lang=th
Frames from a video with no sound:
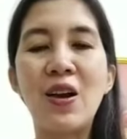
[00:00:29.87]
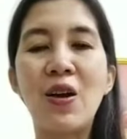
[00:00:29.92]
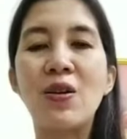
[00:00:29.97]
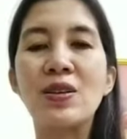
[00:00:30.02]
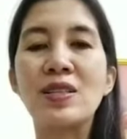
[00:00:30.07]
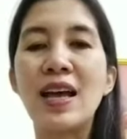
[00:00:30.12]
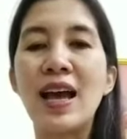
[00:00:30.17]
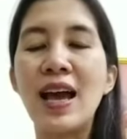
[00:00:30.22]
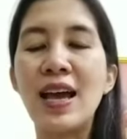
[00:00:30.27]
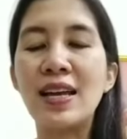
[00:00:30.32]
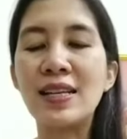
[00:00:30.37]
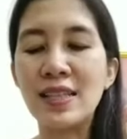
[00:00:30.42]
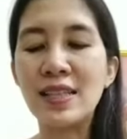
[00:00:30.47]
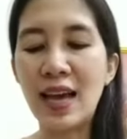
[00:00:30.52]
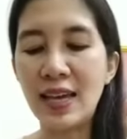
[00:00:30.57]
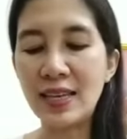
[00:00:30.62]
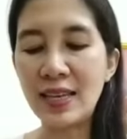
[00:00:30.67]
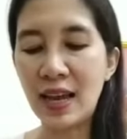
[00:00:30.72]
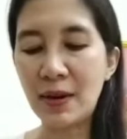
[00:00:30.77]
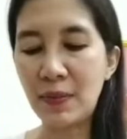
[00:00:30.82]
ก็จะให้
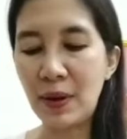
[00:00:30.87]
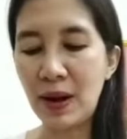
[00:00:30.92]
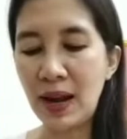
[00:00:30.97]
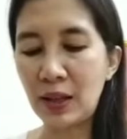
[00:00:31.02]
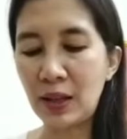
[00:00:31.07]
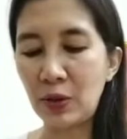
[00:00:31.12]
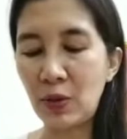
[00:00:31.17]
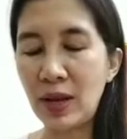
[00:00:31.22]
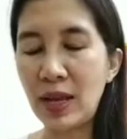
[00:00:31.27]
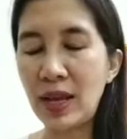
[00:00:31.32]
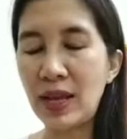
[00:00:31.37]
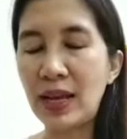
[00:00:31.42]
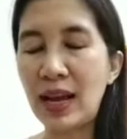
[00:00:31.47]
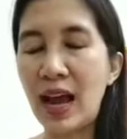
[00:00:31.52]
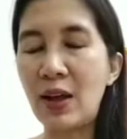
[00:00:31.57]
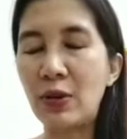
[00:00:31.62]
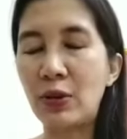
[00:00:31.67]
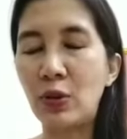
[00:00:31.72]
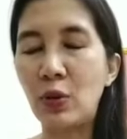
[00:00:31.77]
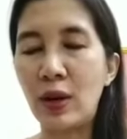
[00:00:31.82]
ใช้ยันพลังตัวเลข
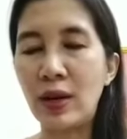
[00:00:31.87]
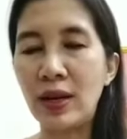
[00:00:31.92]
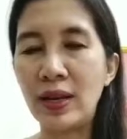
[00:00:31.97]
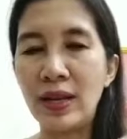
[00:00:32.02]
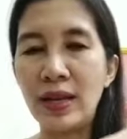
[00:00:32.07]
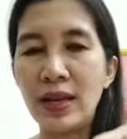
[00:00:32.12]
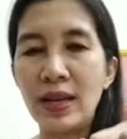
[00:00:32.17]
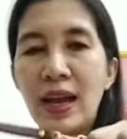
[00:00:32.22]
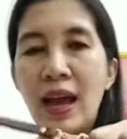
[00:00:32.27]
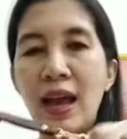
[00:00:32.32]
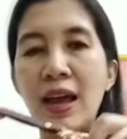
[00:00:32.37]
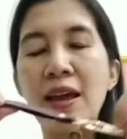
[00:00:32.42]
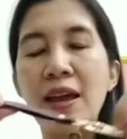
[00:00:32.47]
9 ตัวนี้นะคะ